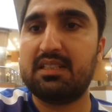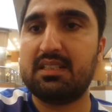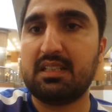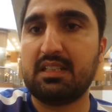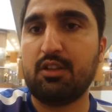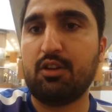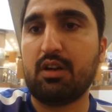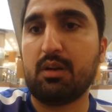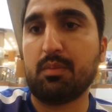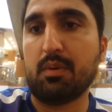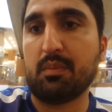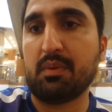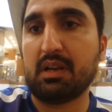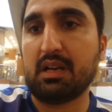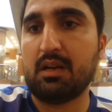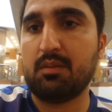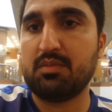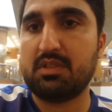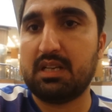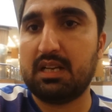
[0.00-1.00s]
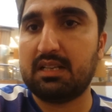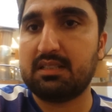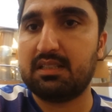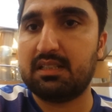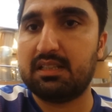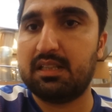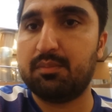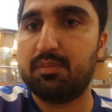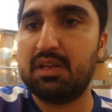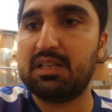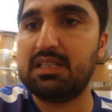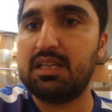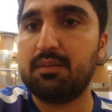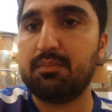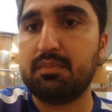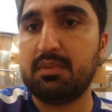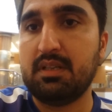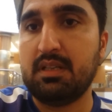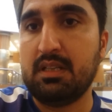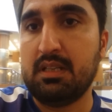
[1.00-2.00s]
कर सकते हैं और आप अपना काम चला सकते हैं प्लस
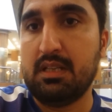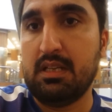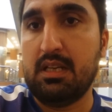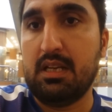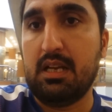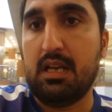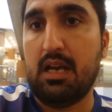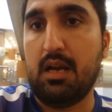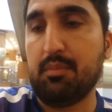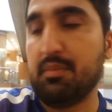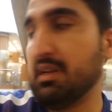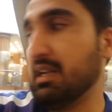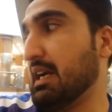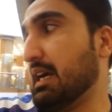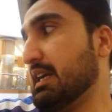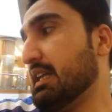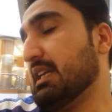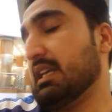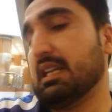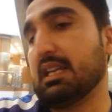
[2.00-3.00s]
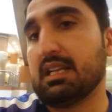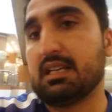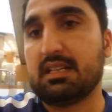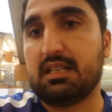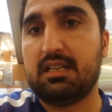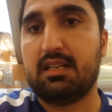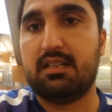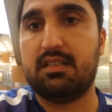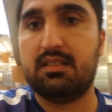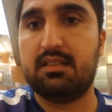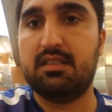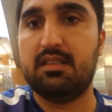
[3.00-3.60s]
आप अपनी गाड़ी के लिए